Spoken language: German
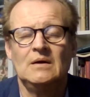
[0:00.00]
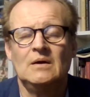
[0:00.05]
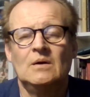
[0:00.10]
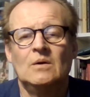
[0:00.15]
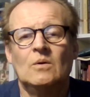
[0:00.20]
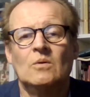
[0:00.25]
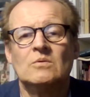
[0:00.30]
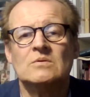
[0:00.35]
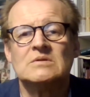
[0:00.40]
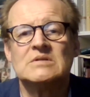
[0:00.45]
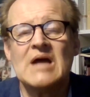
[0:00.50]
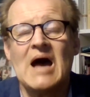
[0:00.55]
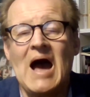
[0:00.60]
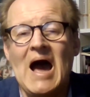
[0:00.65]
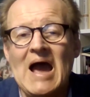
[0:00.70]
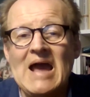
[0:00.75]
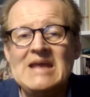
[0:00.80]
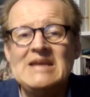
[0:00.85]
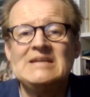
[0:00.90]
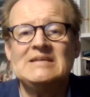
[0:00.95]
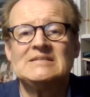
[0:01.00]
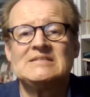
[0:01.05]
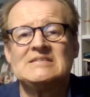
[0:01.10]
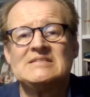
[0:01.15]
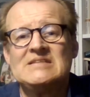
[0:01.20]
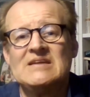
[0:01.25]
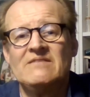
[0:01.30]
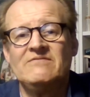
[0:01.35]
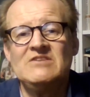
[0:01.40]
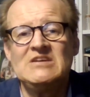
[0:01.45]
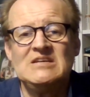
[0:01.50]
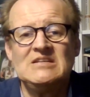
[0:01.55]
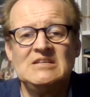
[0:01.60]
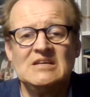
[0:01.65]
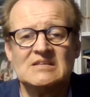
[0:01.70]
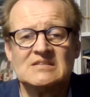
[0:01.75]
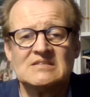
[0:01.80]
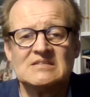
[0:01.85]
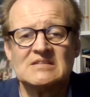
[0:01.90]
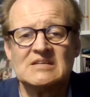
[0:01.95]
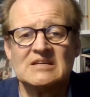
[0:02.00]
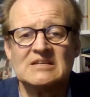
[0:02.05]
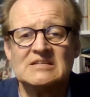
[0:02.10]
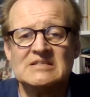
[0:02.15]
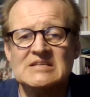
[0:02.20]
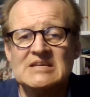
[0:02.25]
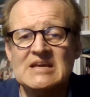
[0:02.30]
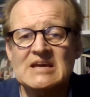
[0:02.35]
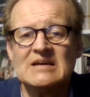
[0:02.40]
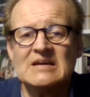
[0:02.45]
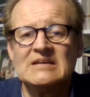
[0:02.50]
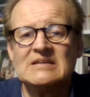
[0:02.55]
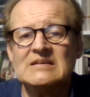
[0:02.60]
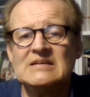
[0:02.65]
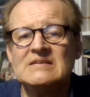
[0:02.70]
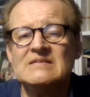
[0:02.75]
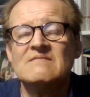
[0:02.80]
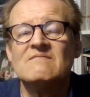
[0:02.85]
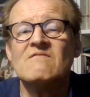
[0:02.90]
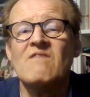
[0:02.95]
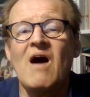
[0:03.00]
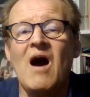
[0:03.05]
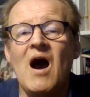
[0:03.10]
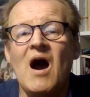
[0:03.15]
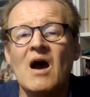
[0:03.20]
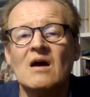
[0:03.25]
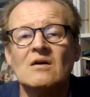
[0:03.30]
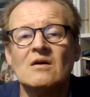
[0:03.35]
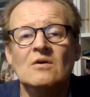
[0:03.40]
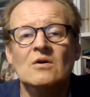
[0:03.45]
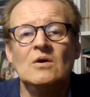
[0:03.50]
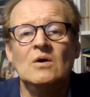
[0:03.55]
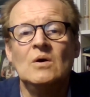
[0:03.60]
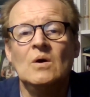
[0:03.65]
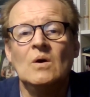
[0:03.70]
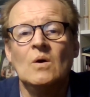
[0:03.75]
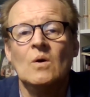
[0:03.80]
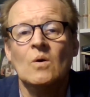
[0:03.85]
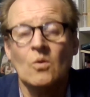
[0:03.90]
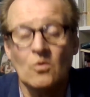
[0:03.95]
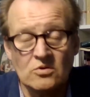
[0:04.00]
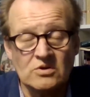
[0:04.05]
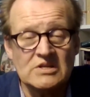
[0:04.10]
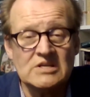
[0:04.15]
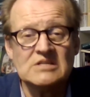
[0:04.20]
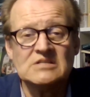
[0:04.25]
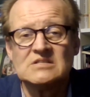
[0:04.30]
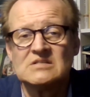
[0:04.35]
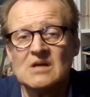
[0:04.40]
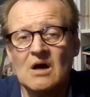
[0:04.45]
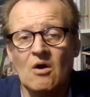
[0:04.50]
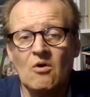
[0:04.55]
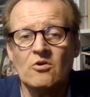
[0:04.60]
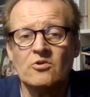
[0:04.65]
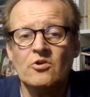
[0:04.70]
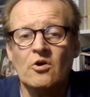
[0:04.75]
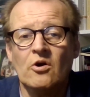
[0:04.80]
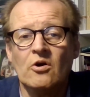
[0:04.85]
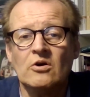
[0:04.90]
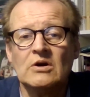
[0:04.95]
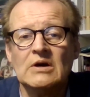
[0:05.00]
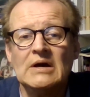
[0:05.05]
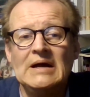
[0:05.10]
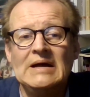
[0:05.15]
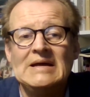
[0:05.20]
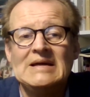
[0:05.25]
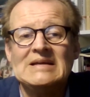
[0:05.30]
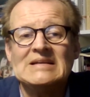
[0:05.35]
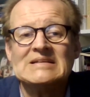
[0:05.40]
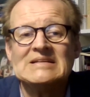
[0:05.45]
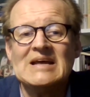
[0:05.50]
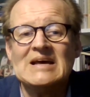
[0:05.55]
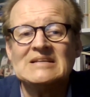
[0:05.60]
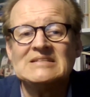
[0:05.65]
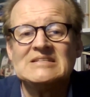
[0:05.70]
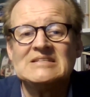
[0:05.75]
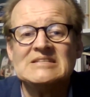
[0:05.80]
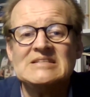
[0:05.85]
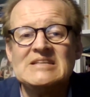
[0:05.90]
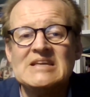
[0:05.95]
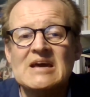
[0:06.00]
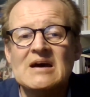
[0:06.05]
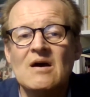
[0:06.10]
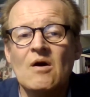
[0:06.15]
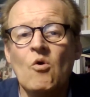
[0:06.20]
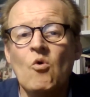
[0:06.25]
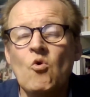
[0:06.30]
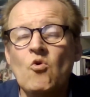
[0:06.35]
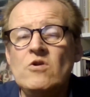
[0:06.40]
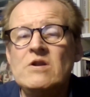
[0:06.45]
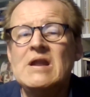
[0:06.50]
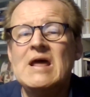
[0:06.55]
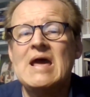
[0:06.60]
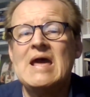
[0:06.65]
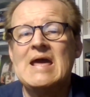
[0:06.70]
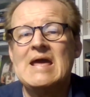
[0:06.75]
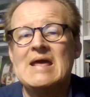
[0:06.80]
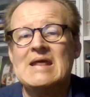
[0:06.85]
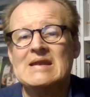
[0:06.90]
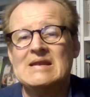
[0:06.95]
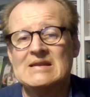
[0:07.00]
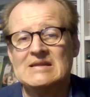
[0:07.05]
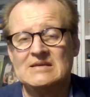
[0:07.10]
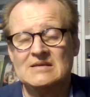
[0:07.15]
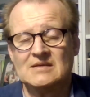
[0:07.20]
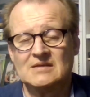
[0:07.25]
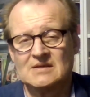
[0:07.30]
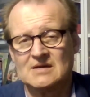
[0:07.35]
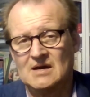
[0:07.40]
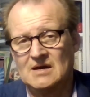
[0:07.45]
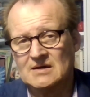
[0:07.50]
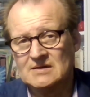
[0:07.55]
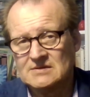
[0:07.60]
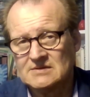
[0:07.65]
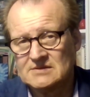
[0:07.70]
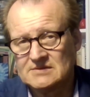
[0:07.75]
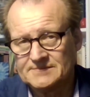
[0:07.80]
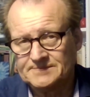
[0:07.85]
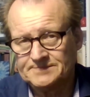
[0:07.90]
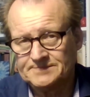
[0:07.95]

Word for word: Und eines der wichtigsten Kriterien war und ist auch noch das der Unähnlichkeit.